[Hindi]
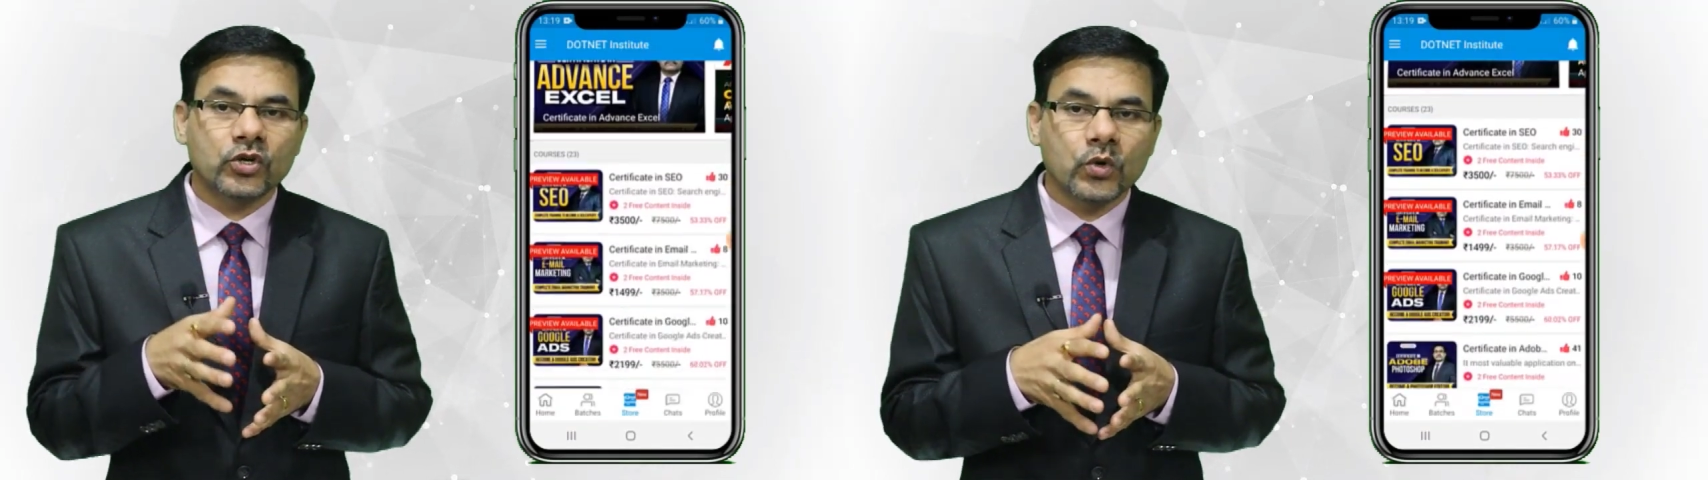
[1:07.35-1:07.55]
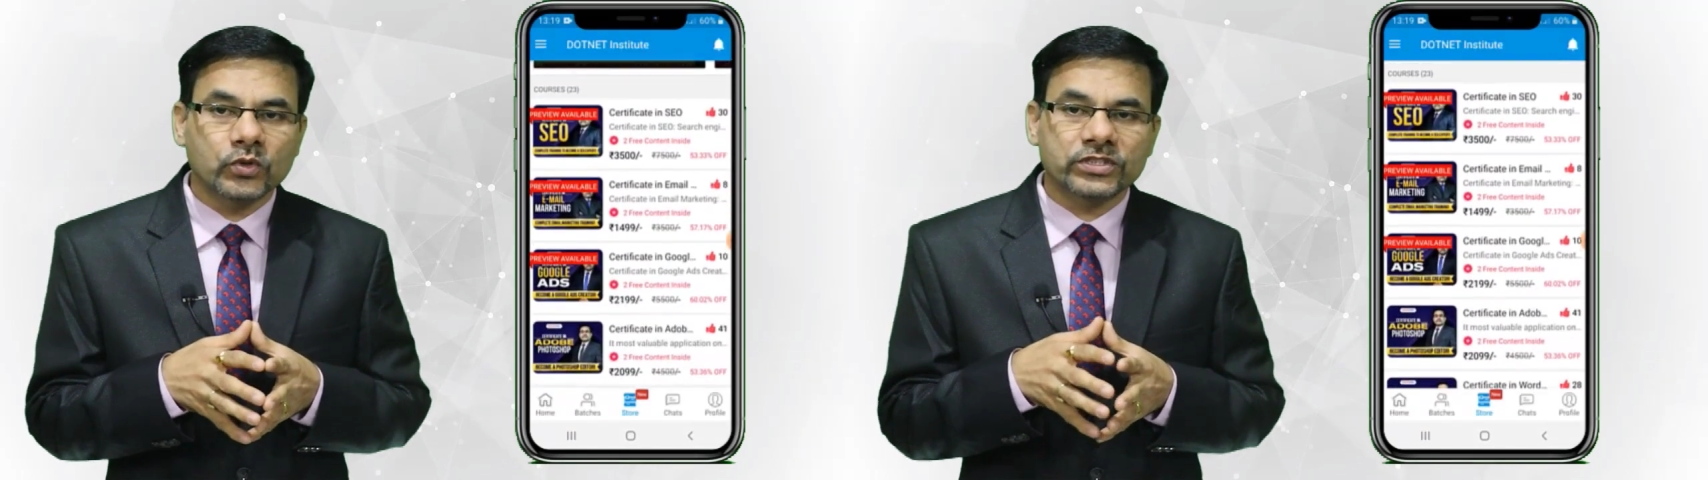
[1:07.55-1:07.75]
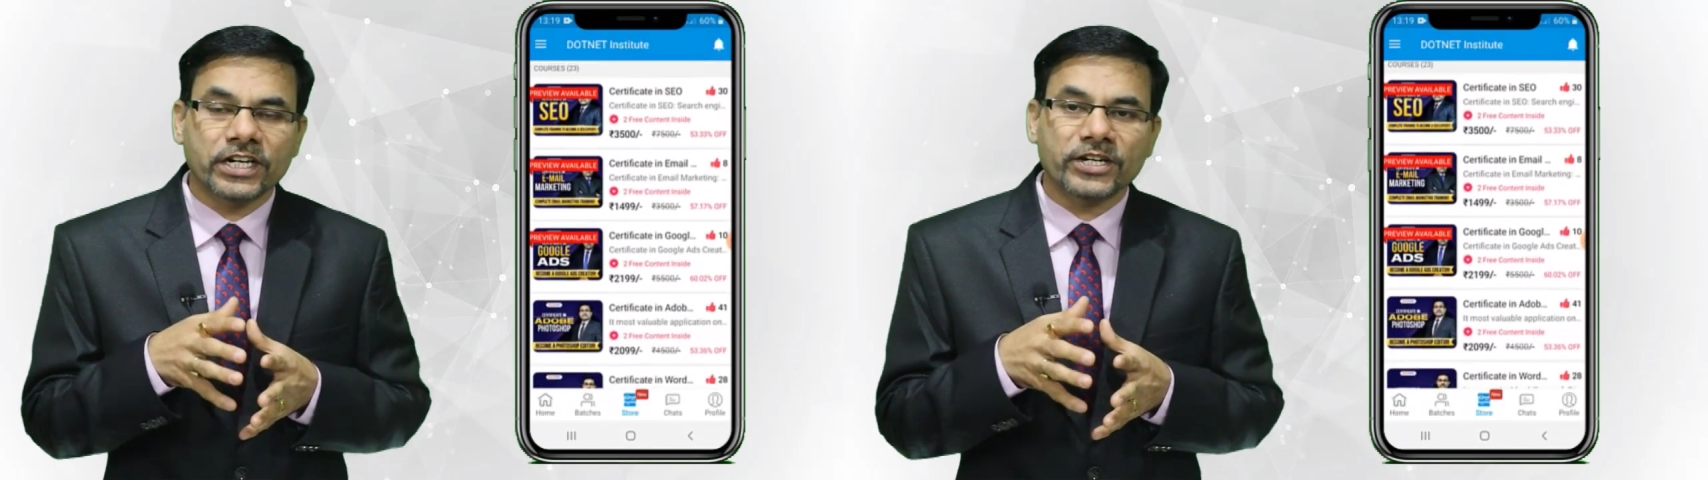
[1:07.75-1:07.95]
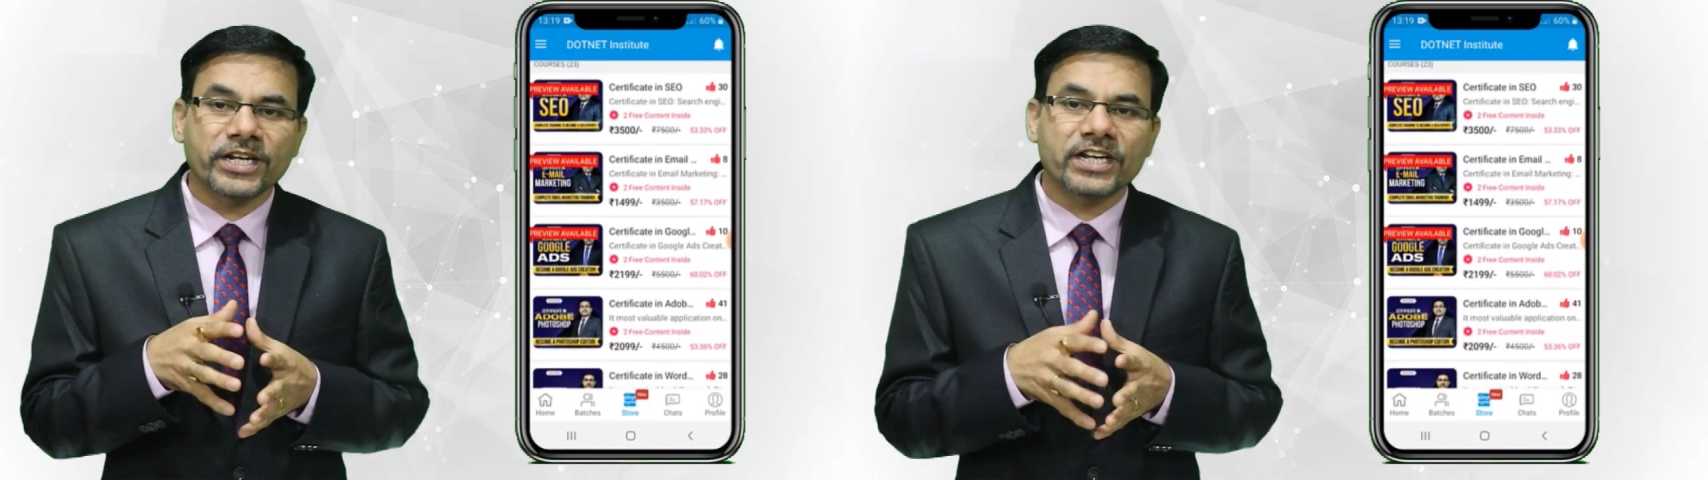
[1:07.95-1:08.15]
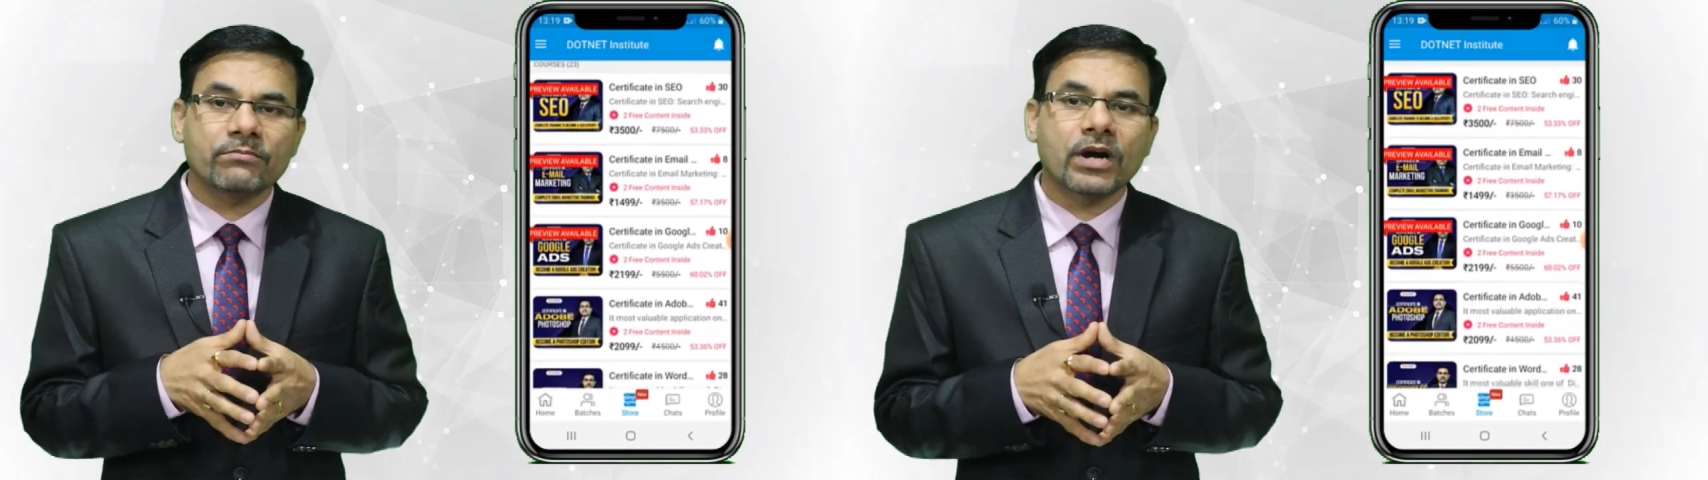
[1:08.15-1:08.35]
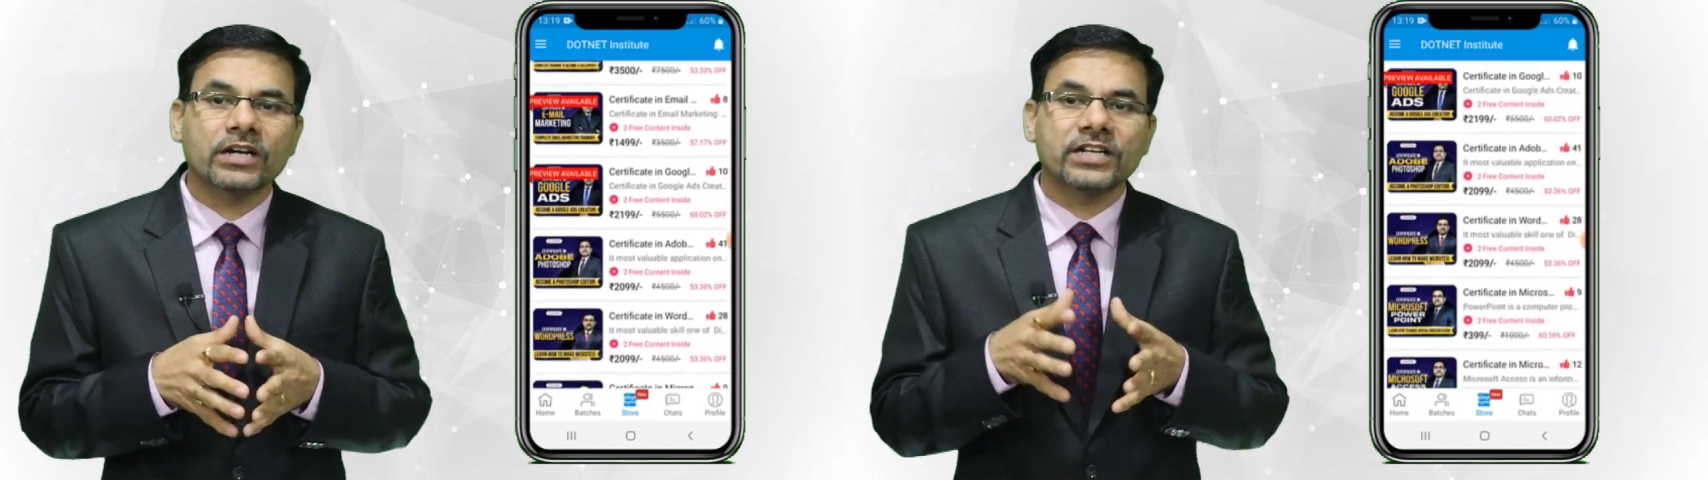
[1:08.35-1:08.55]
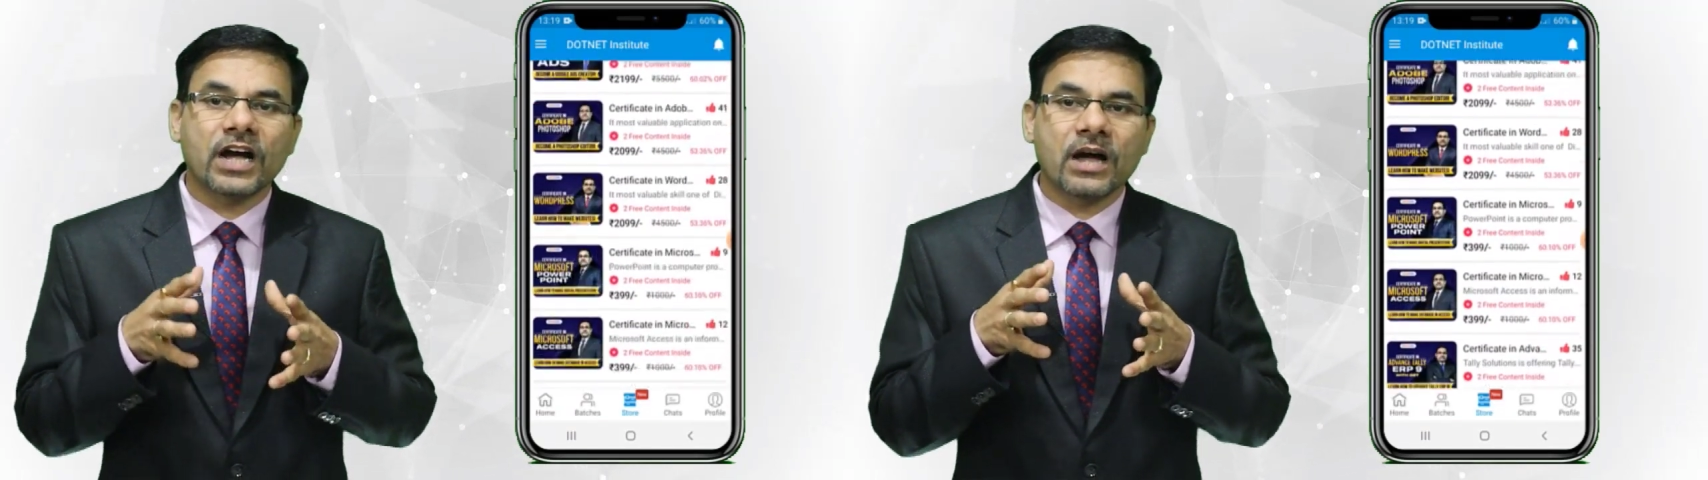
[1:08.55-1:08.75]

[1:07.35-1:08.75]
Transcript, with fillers: कोर्स करने के बाद